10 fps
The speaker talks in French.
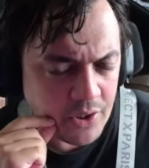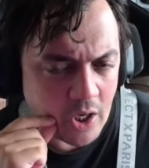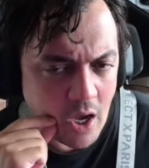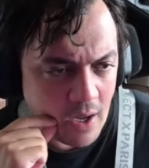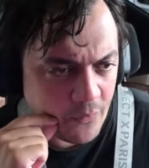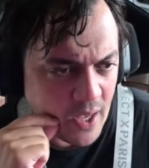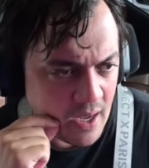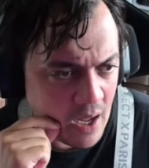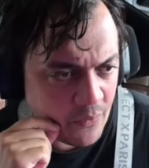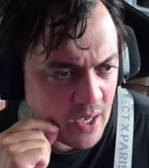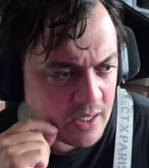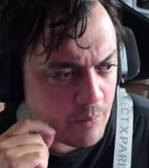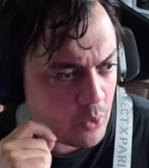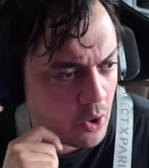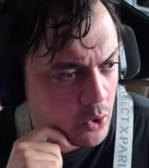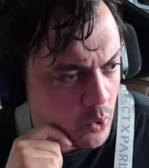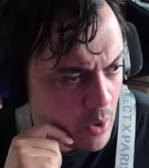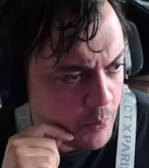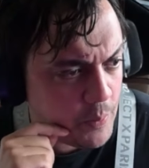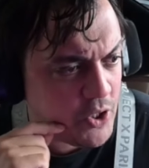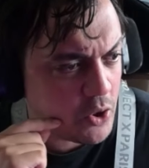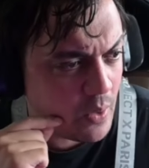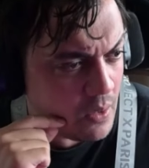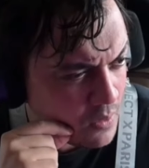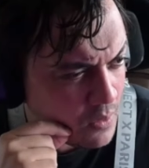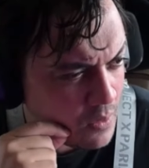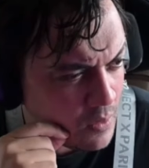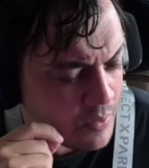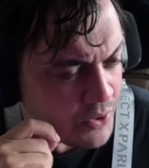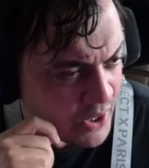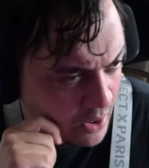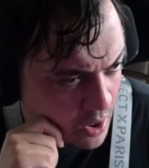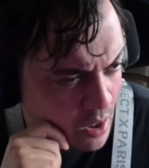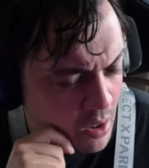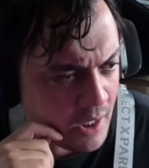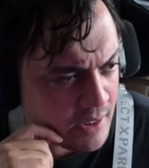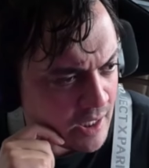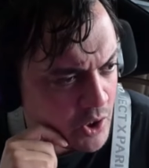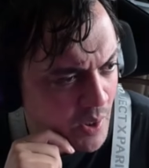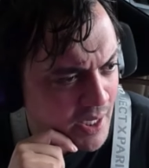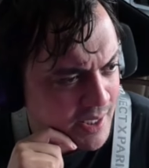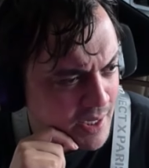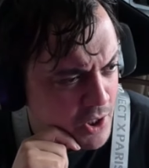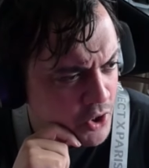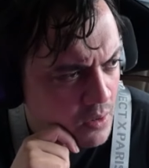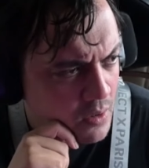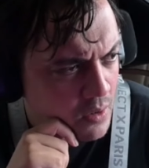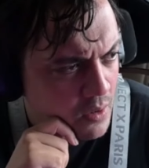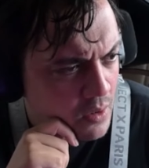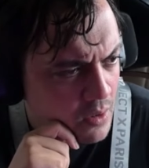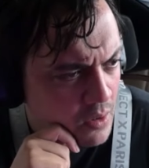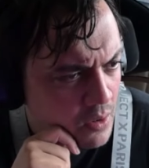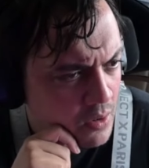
D'accord, un frère. Un frère qui est plus grand que toi ou plus petit que toi Plus petit. D'accord. Et ta sœur, elle a quel âge Euh, 14.